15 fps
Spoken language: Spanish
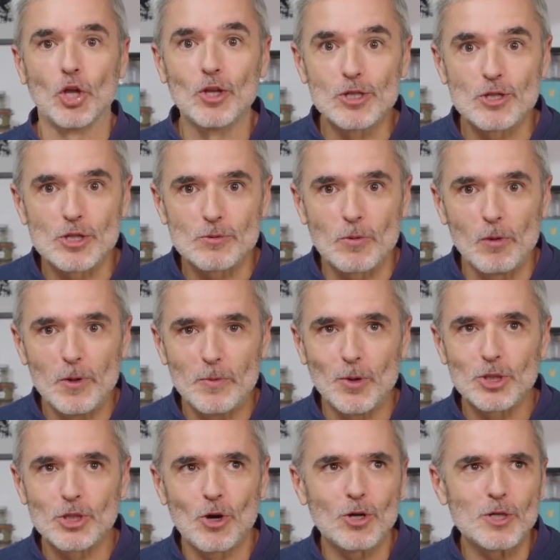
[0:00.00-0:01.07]
Todos nos
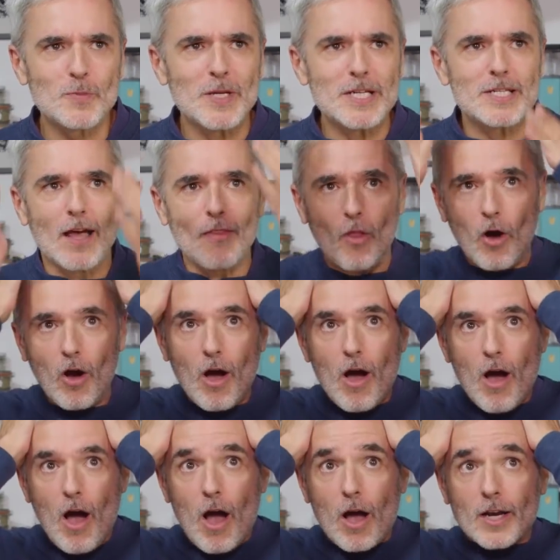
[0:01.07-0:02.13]
volvimos locos pensando,
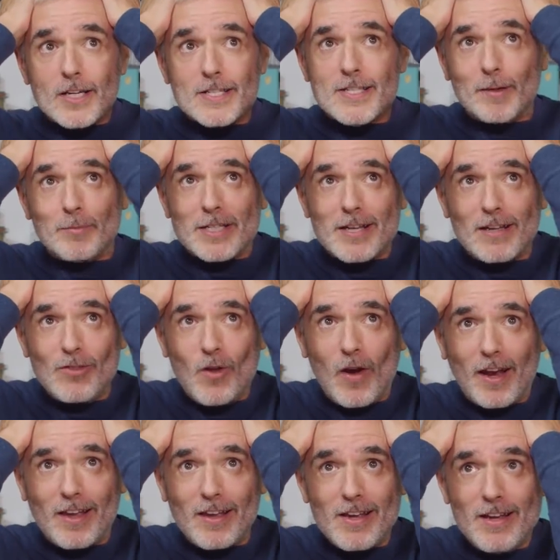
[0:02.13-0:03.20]
ah, ¿qué está pasando
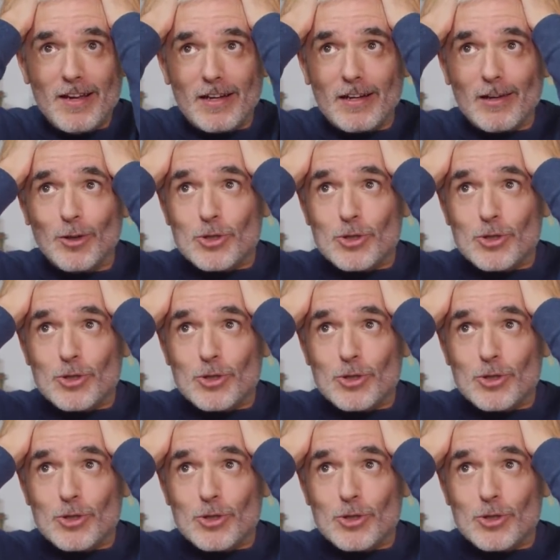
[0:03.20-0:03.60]
aquí?